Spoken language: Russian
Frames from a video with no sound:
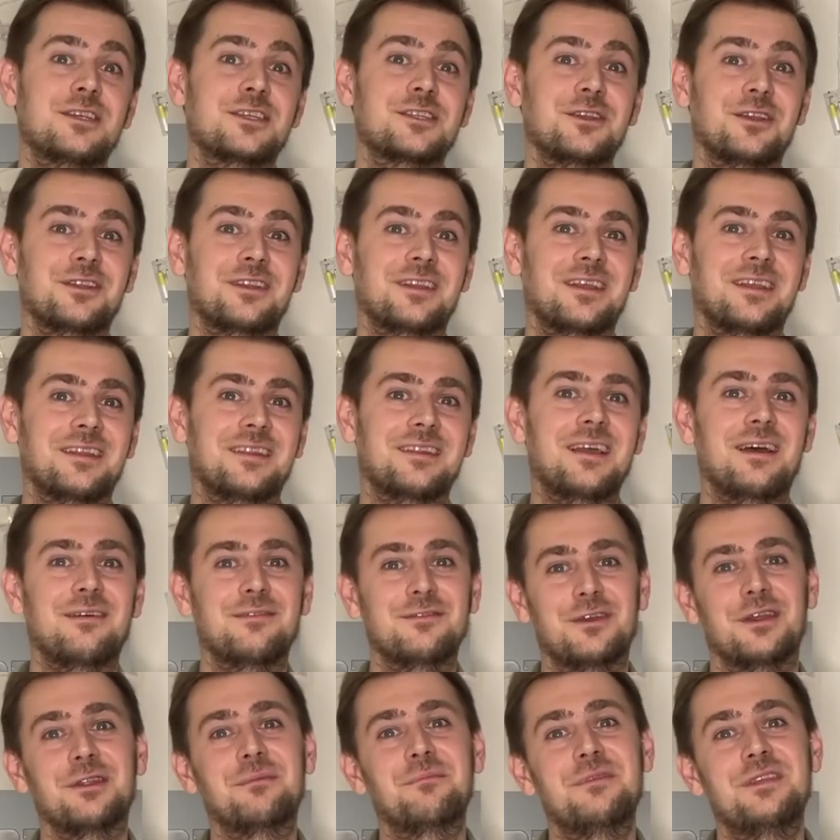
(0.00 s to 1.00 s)
Что-то
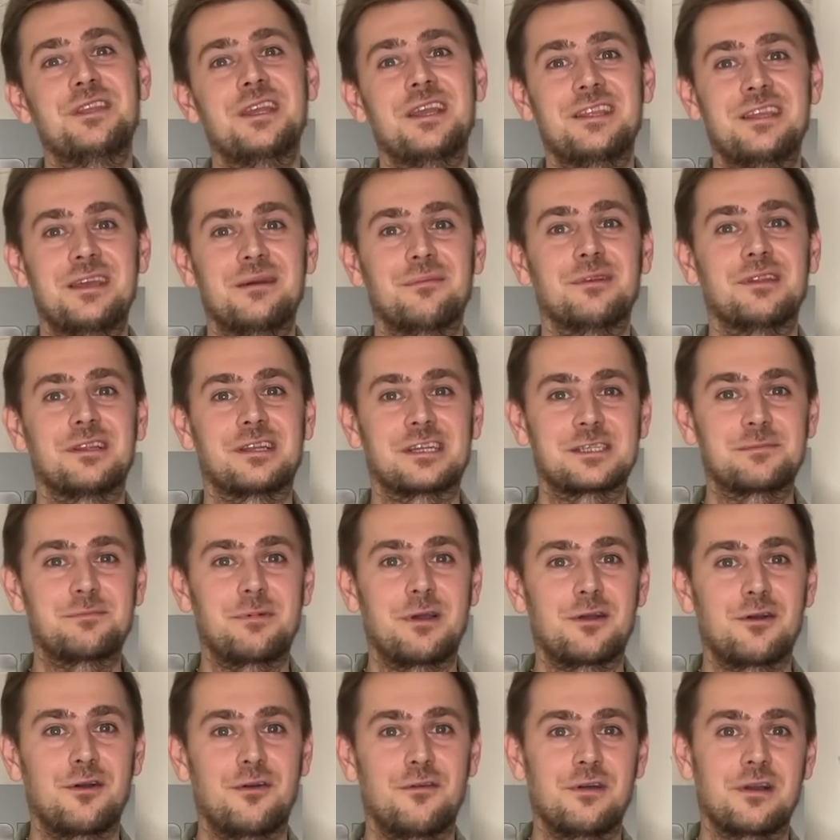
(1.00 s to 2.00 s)
давно от меня не было
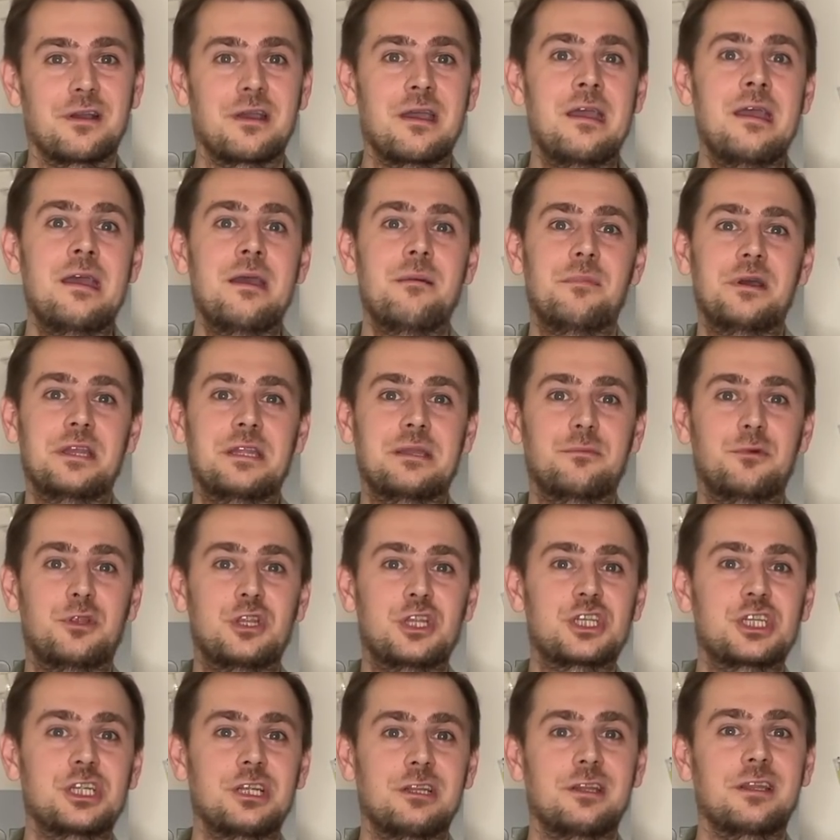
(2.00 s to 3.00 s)
распаковок, поэтому
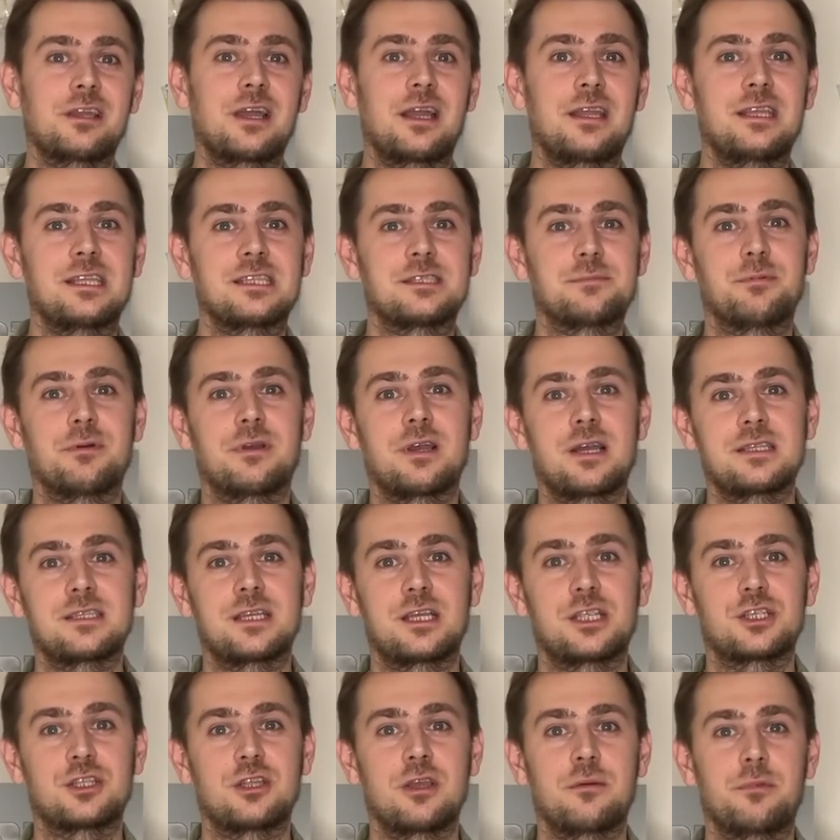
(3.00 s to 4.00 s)
решил наконец показать,
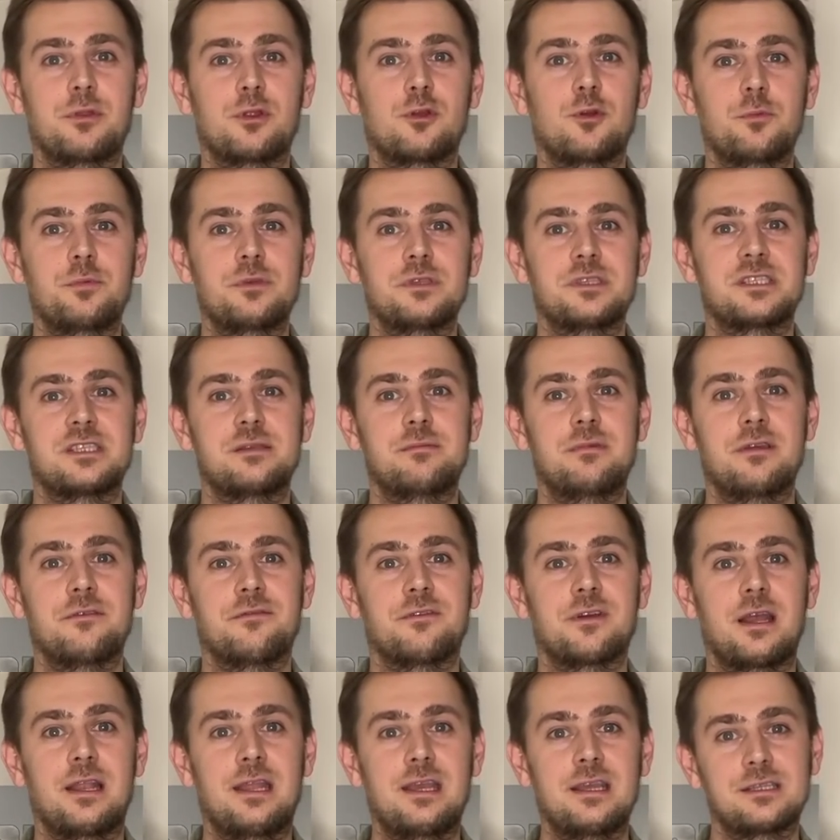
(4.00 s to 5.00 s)
что я прикупил себе в
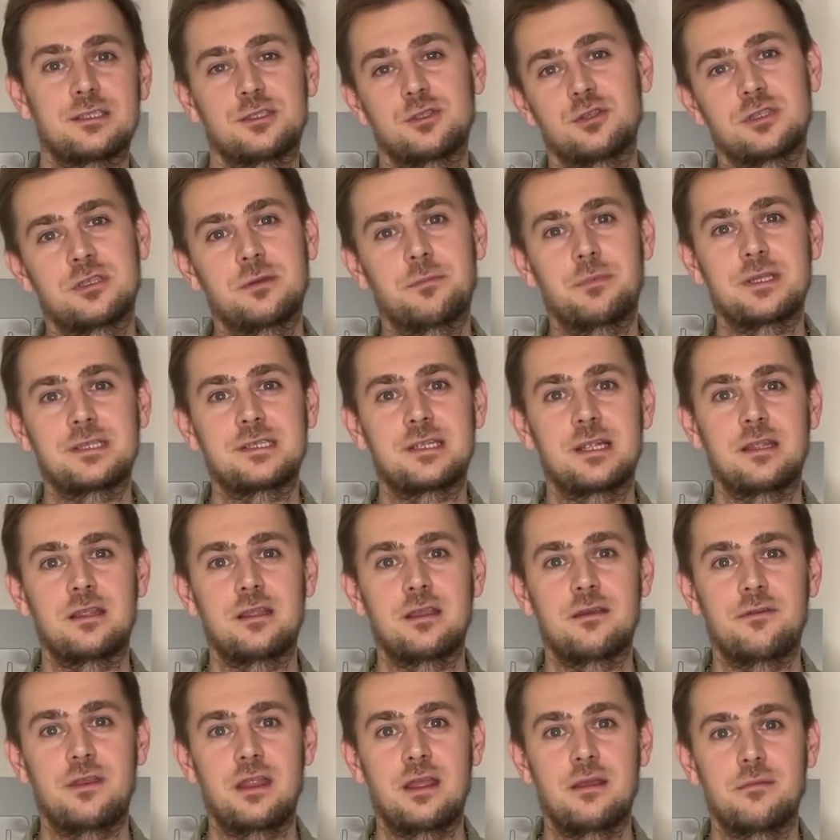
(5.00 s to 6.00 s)
коллекцию за последнее
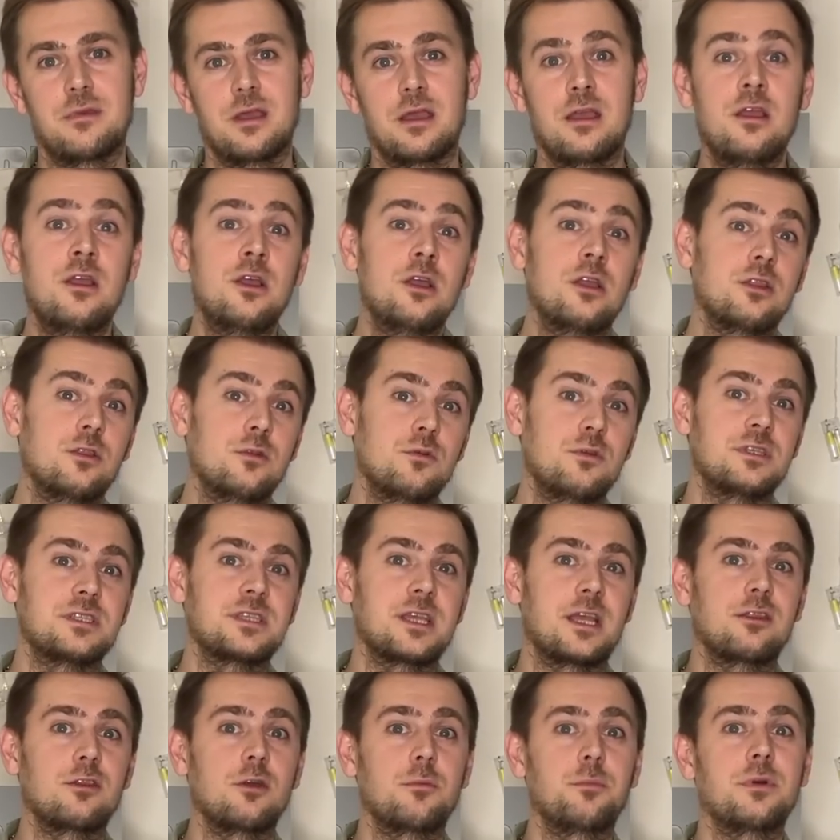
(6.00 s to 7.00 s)
время. Ну и
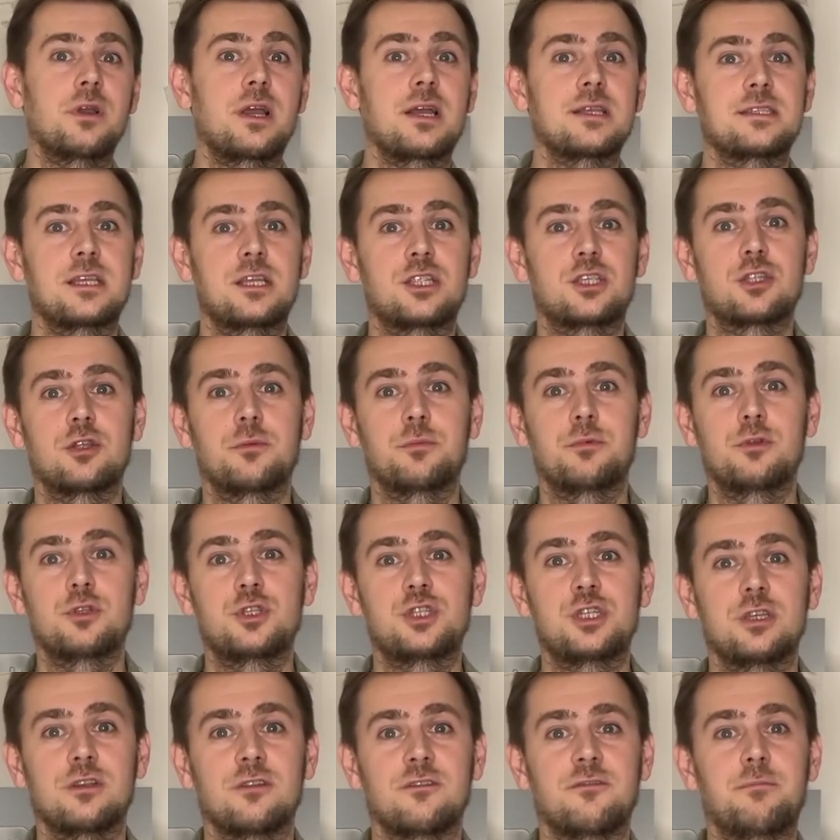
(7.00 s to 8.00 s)
заодно показать, что
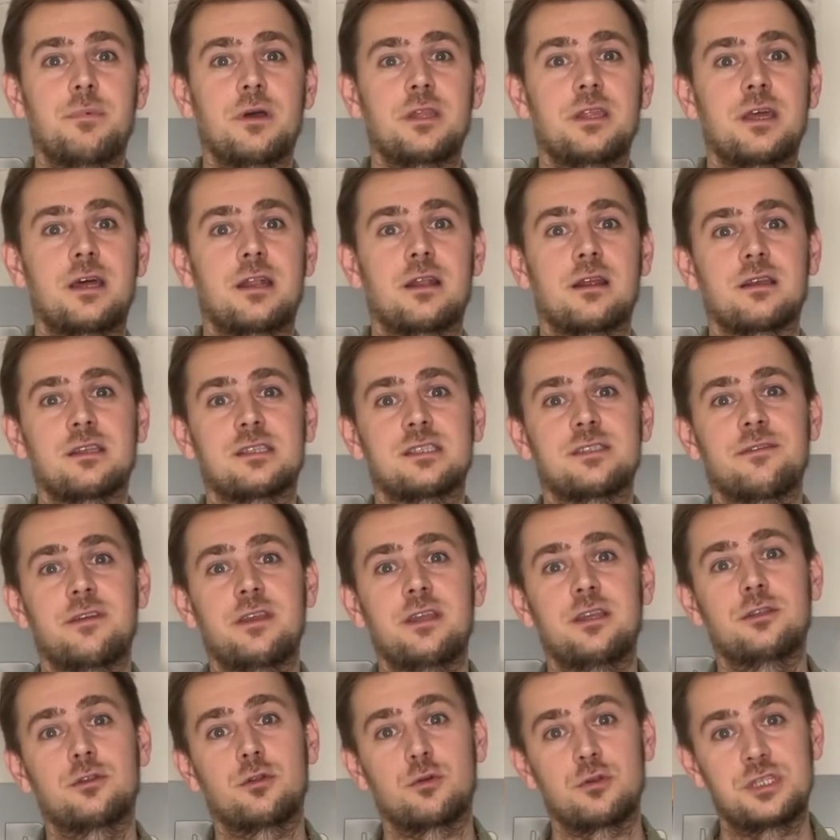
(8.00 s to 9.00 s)
получил в подарок от
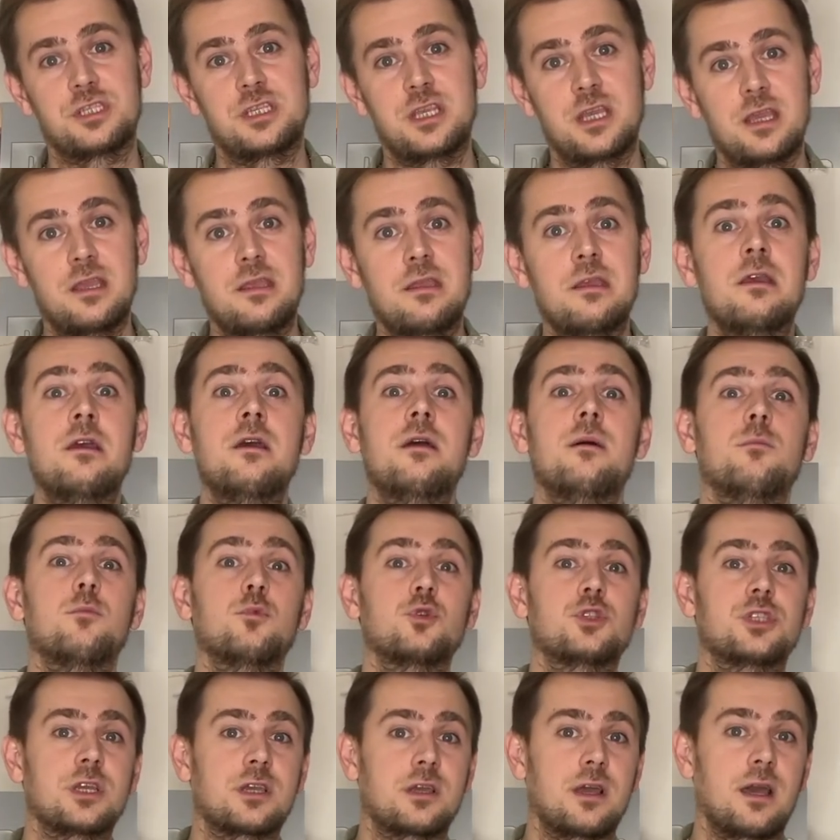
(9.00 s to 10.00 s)
своих друзей,
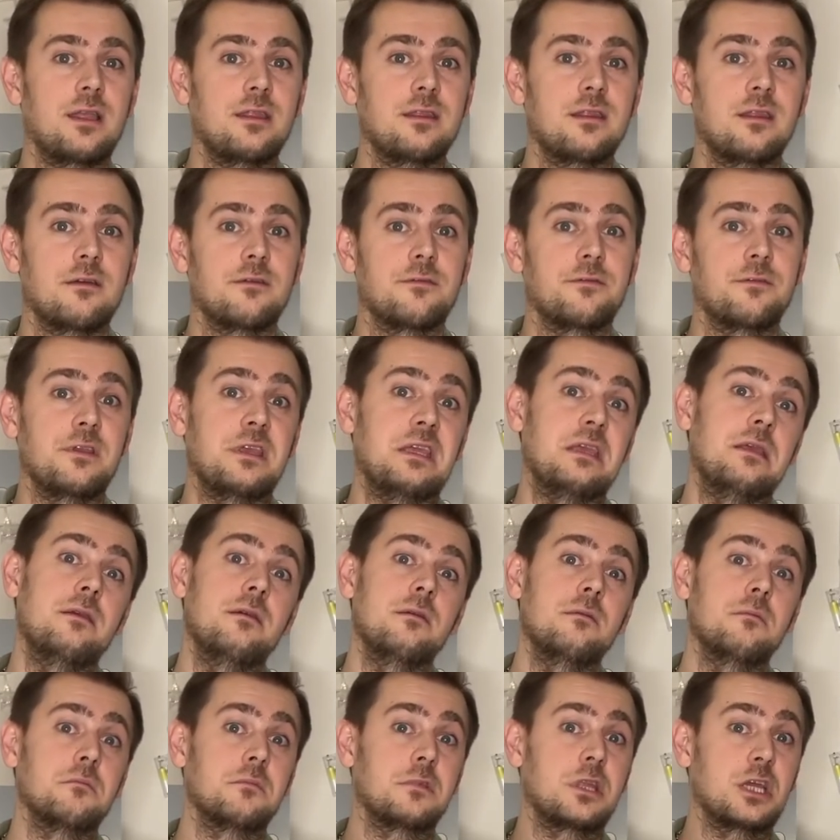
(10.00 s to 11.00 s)
музыкантов
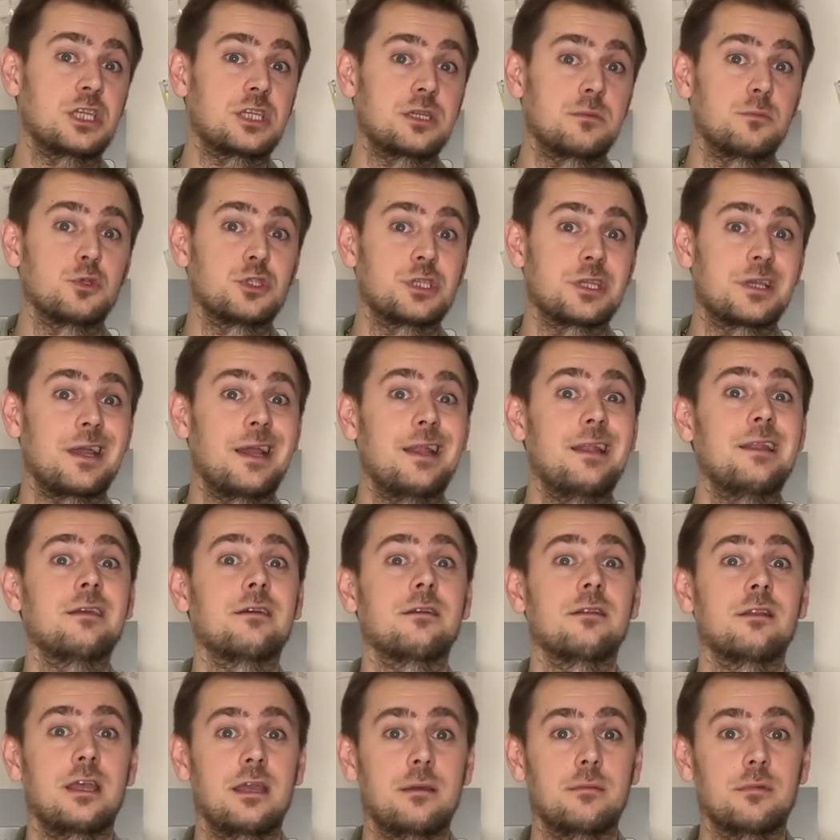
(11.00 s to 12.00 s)
и даже музыкальных
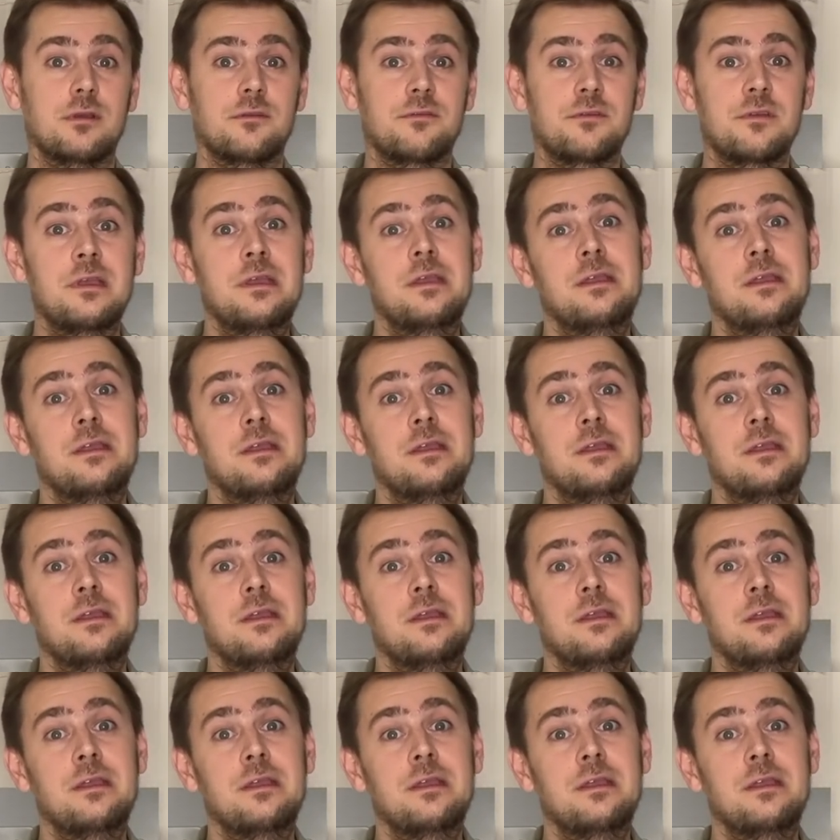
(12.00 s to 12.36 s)
лейблов.